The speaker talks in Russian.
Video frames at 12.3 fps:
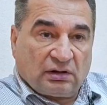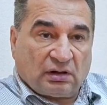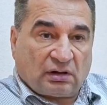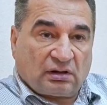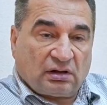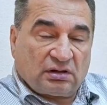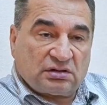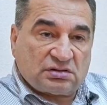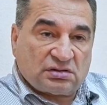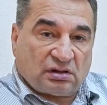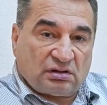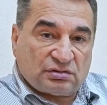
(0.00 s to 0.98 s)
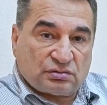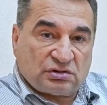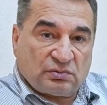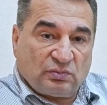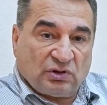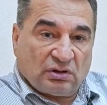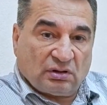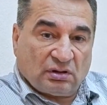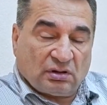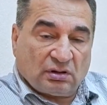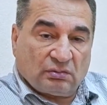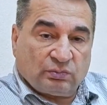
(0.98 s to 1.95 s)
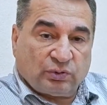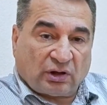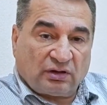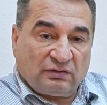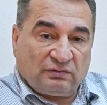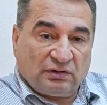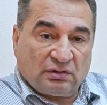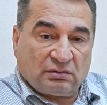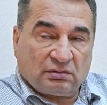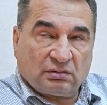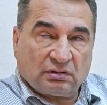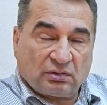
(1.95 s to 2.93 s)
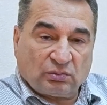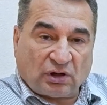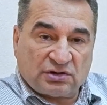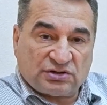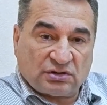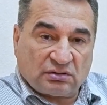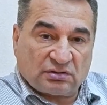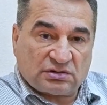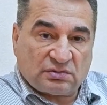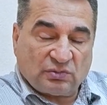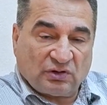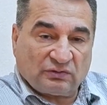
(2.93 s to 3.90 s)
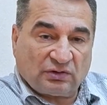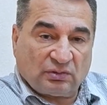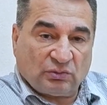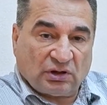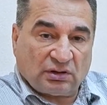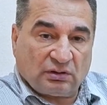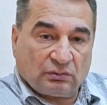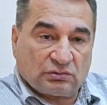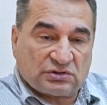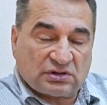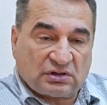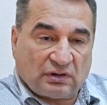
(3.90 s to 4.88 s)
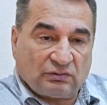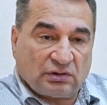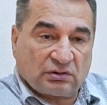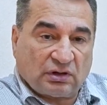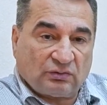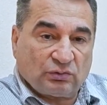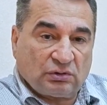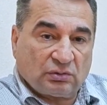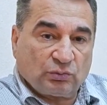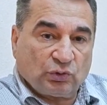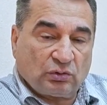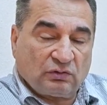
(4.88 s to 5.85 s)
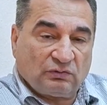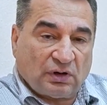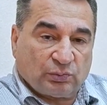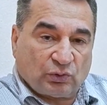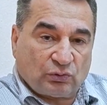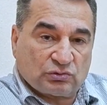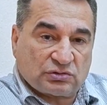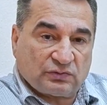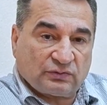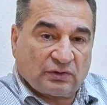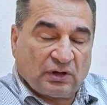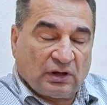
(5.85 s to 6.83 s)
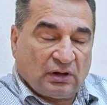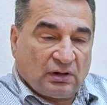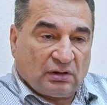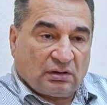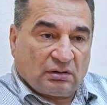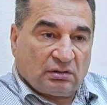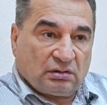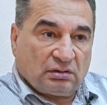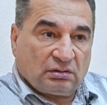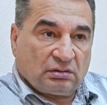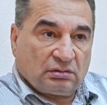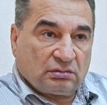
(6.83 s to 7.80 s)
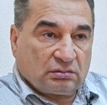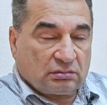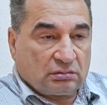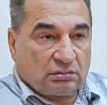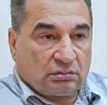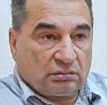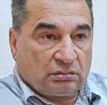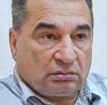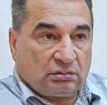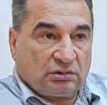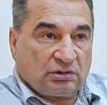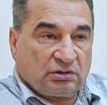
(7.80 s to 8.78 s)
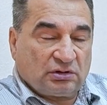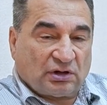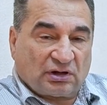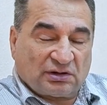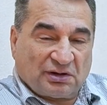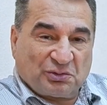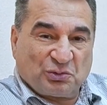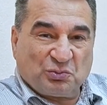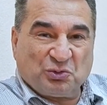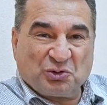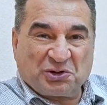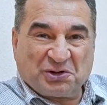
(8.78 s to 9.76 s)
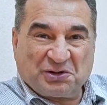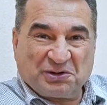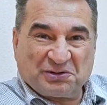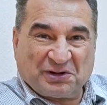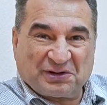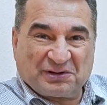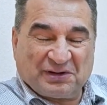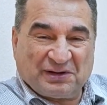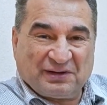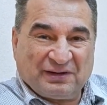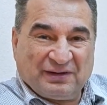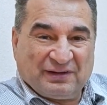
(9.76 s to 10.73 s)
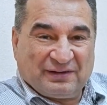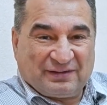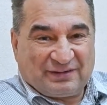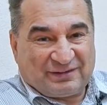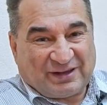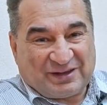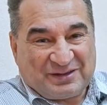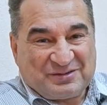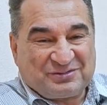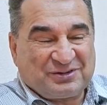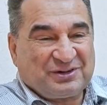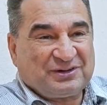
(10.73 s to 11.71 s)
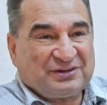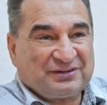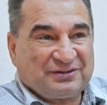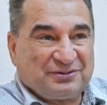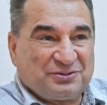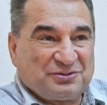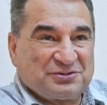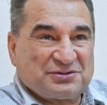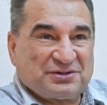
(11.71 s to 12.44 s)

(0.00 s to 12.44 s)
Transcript: И Аркадий сразу себя проявил, обращал на себя внимание, он задавал довольно много вопросов, э, иногда глубоких, иногда наивных, но,